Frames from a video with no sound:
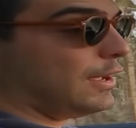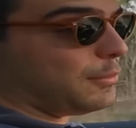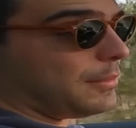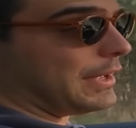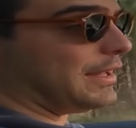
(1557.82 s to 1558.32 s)

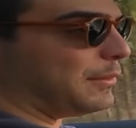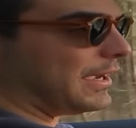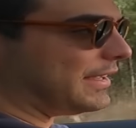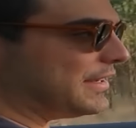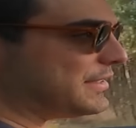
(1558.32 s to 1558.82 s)
uma bela
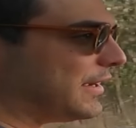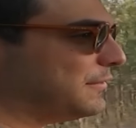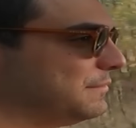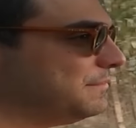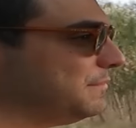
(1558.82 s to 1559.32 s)
máquina já.
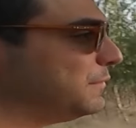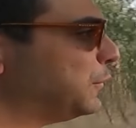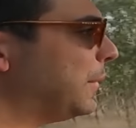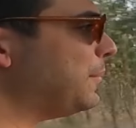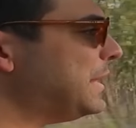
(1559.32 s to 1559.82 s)

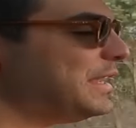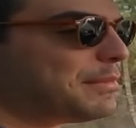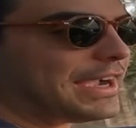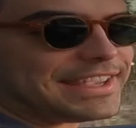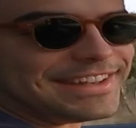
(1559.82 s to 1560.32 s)
Uma mini
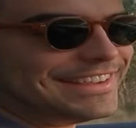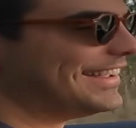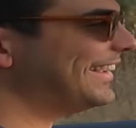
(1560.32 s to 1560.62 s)
máquina.